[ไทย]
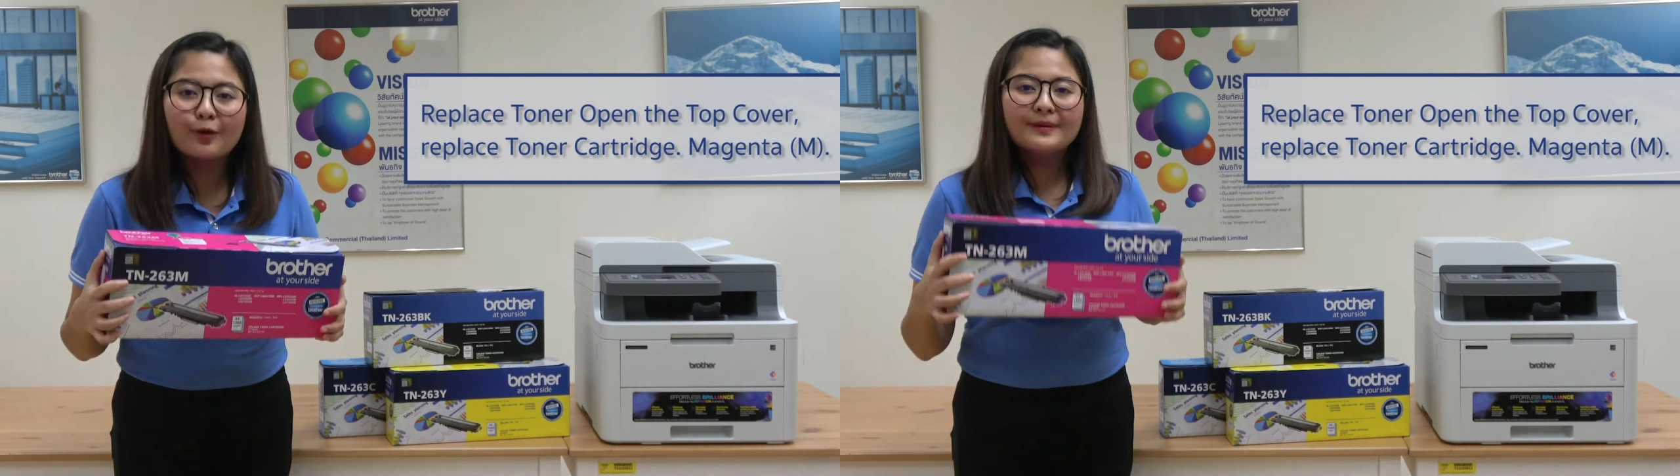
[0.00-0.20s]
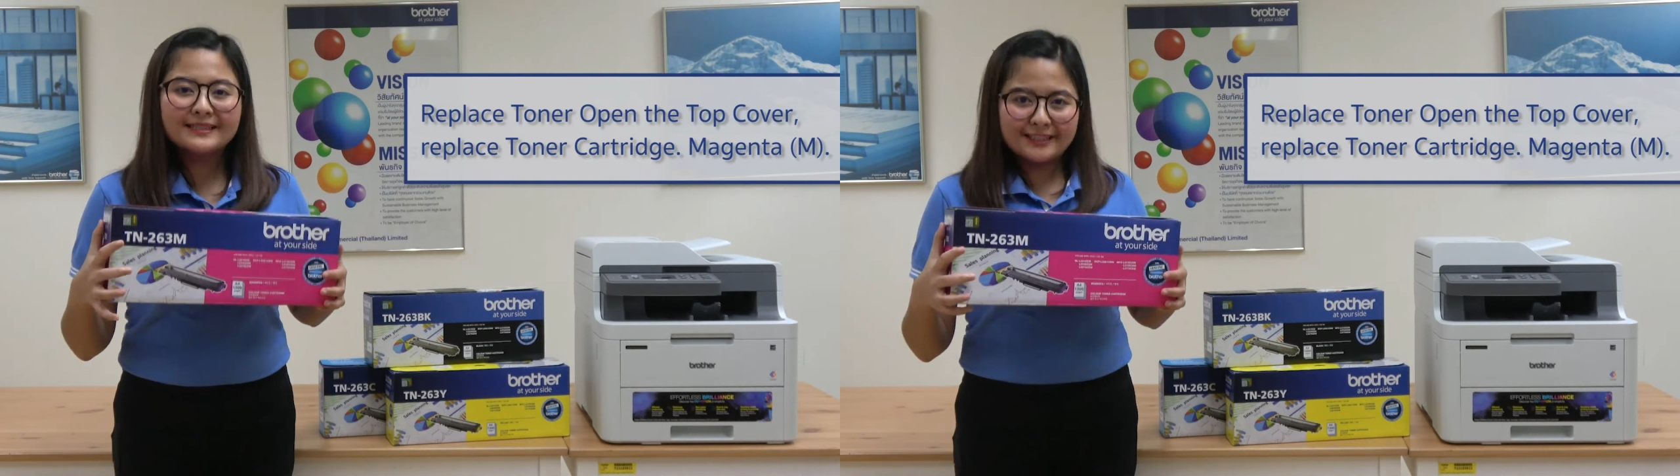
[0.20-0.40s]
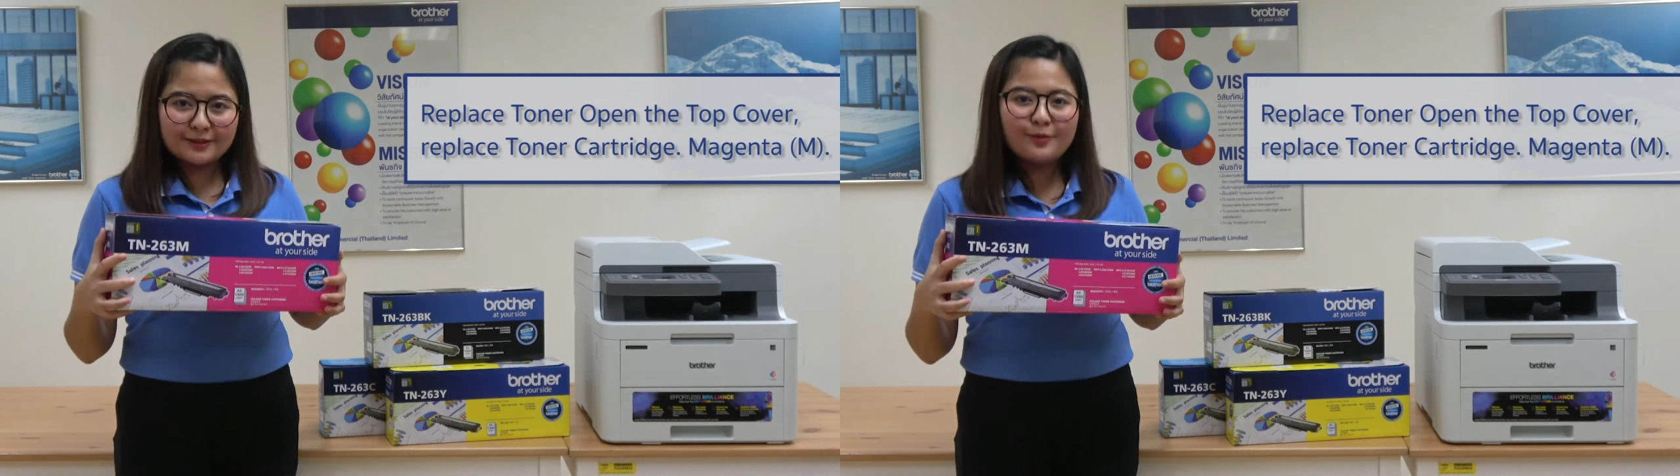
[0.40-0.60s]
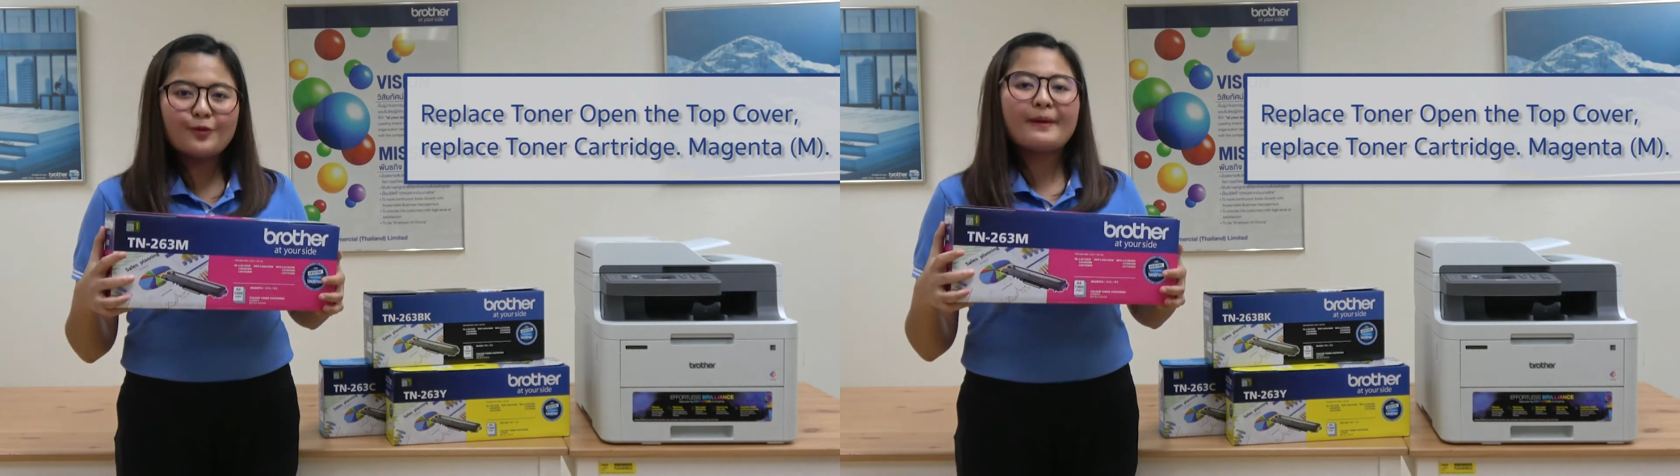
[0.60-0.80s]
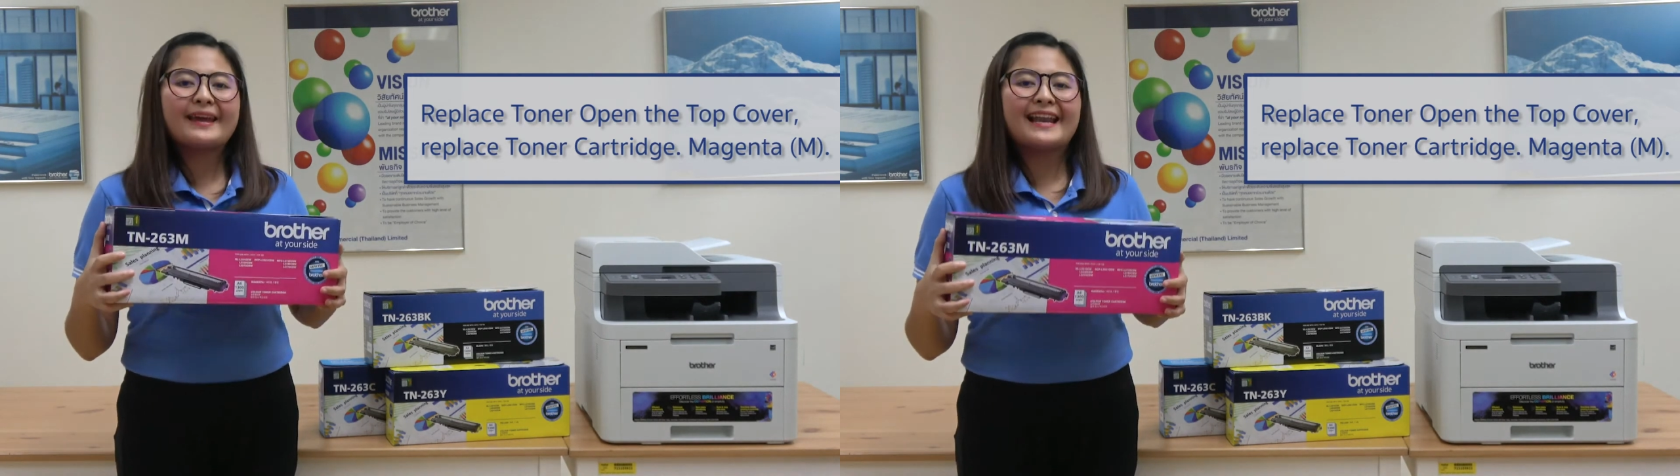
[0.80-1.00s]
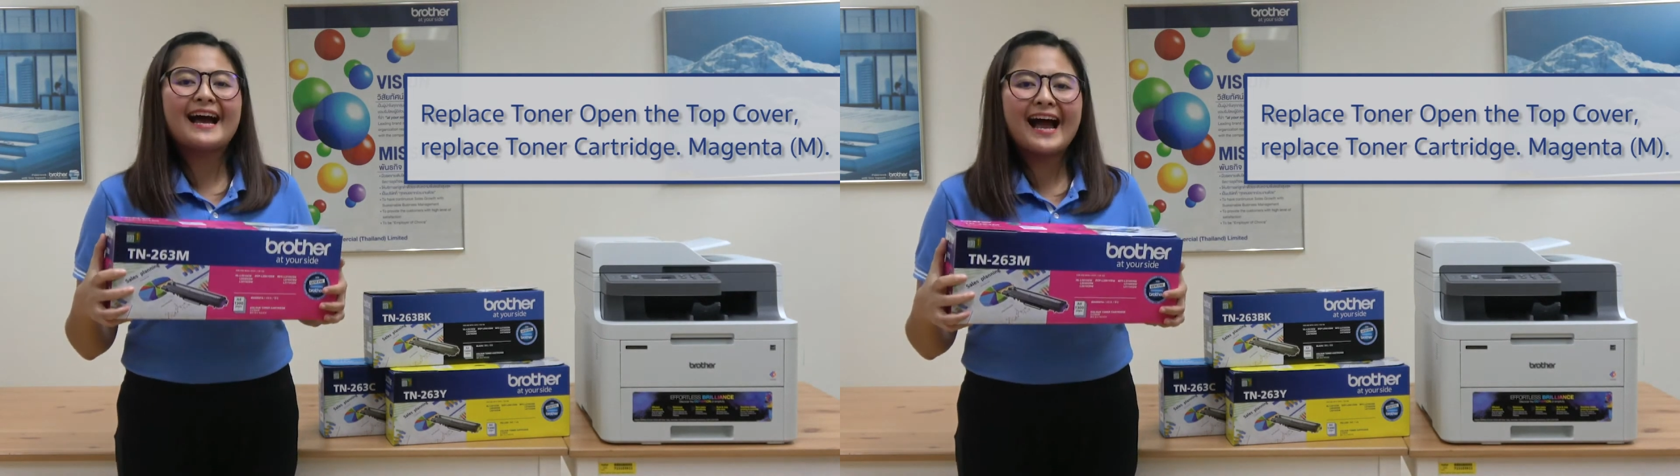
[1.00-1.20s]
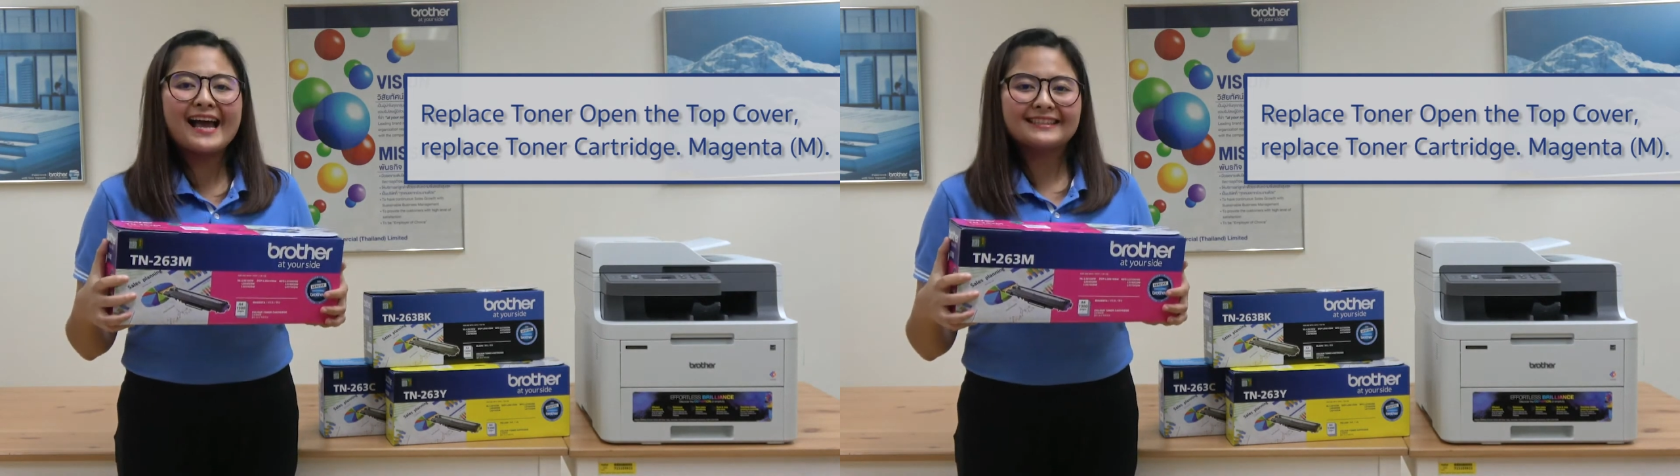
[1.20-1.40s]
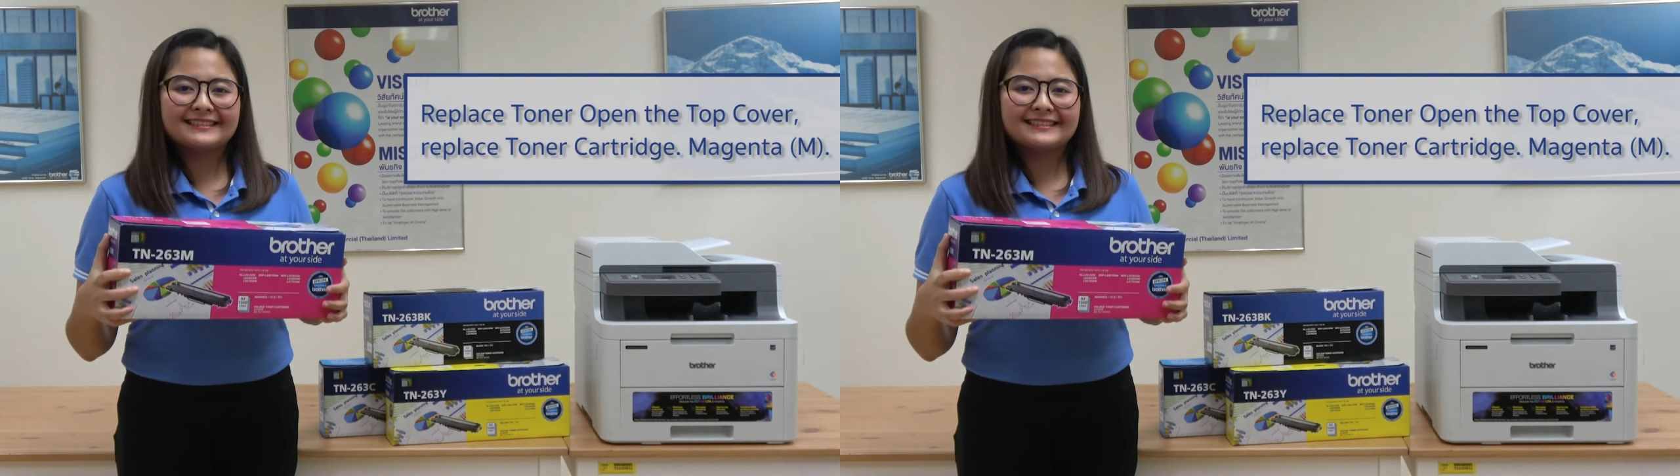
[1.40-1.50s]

มหมึกสีชมพูใหม่นะคะ